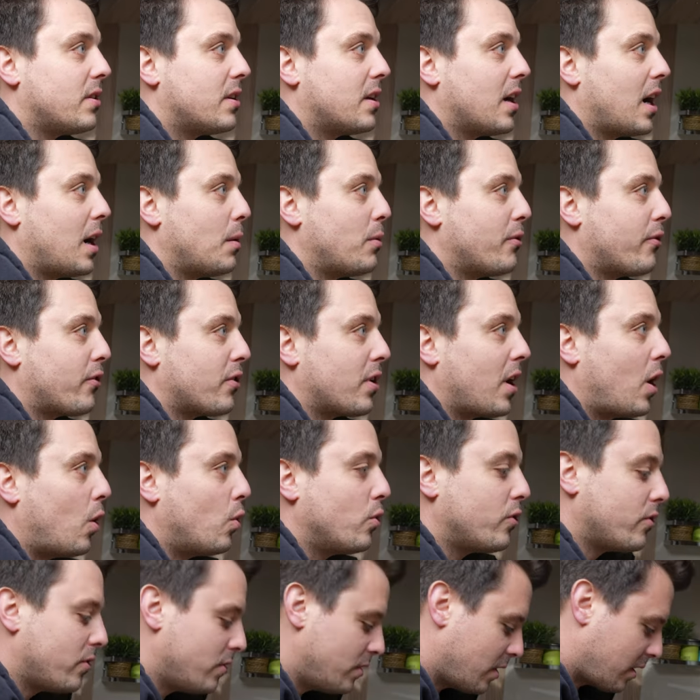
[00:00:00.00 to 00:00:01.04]
die Kabel von
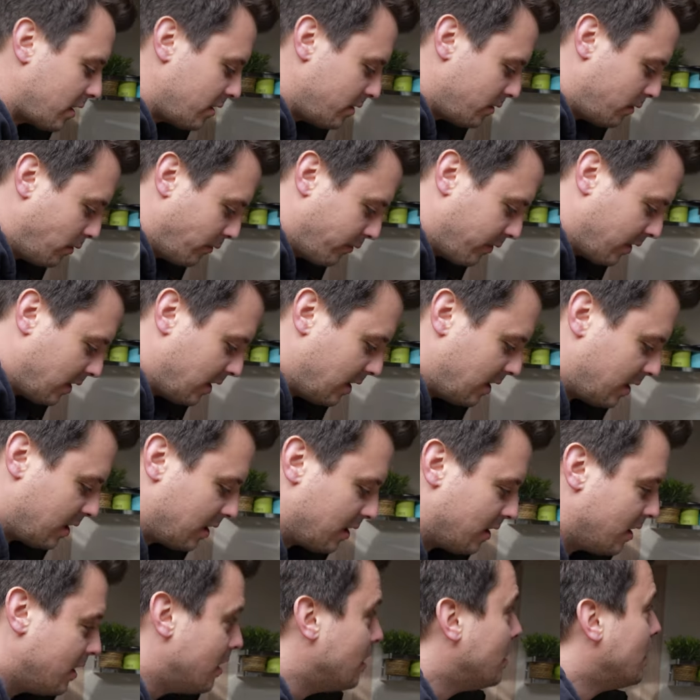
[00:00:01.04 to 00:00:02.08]
außen nach innen zu verlegen.